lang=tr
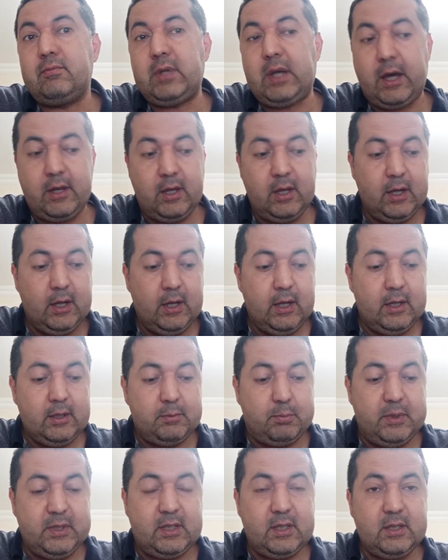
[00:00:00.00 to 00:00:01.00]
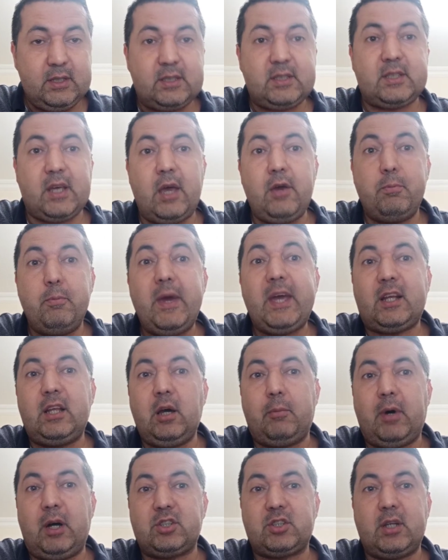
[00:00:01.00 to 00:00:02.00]
Yani biz
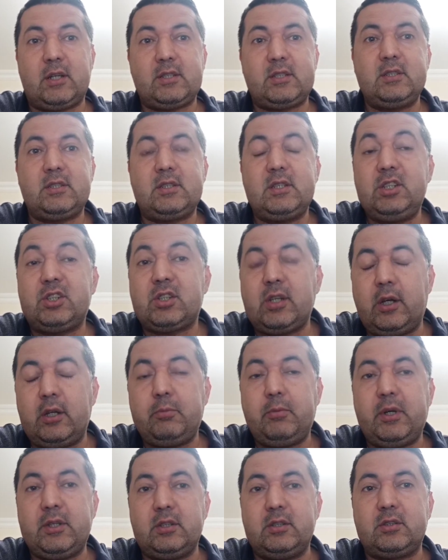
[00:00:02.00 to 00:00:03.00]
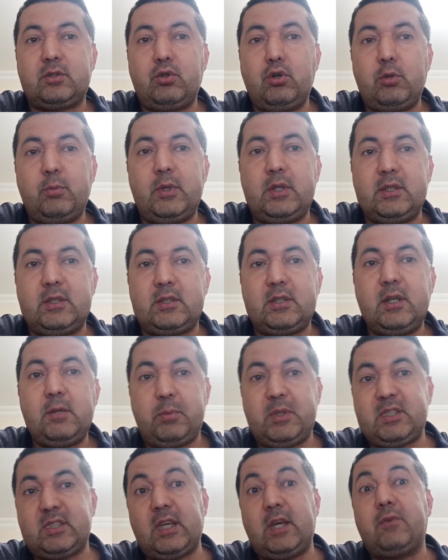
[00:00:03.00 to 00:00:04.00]
sevmekle başlar. Siz hiç tanımadınız görmediğinizse
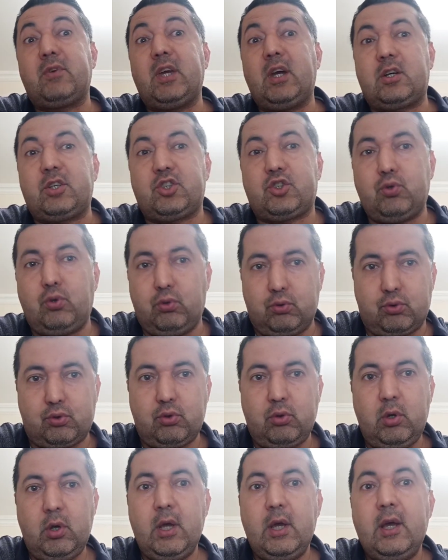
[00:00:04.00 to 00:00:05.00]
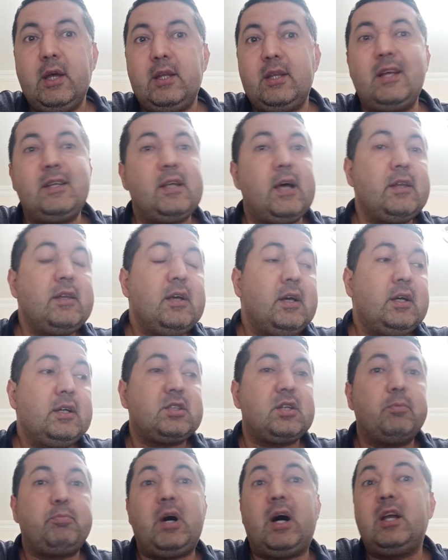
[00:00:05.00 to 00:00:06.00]
bir sevgi akışı olur. Neden?
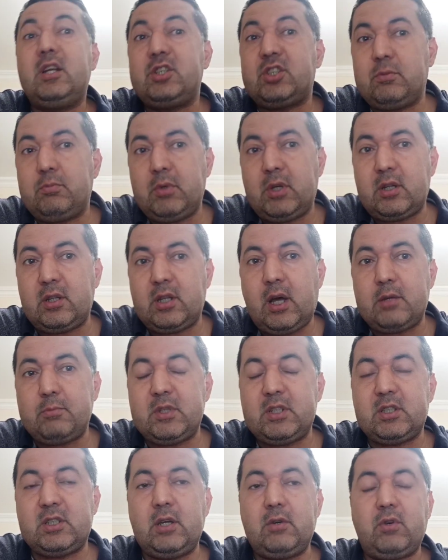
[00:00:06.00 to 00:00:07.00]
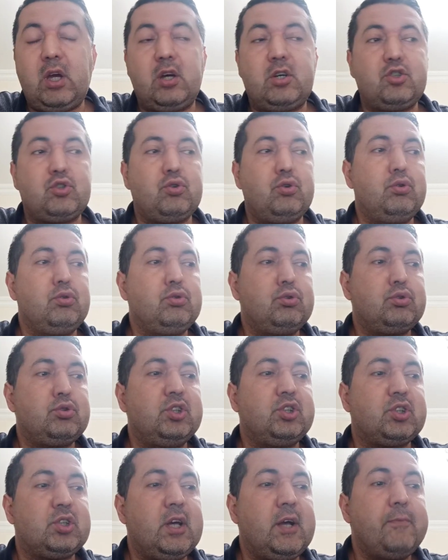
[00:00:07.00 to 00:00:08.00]
İşte paylaşımlarından bir sevgi akışı olur.
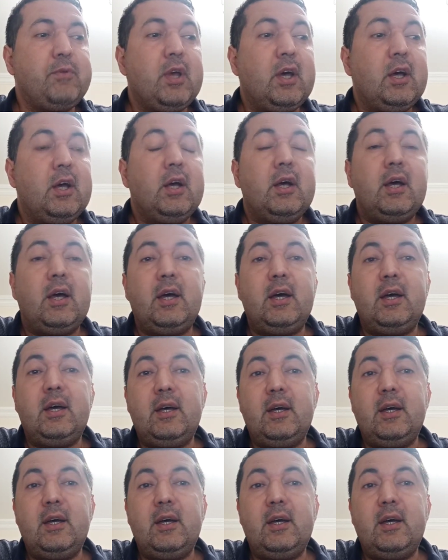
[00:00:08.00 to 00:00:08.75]
İşte e,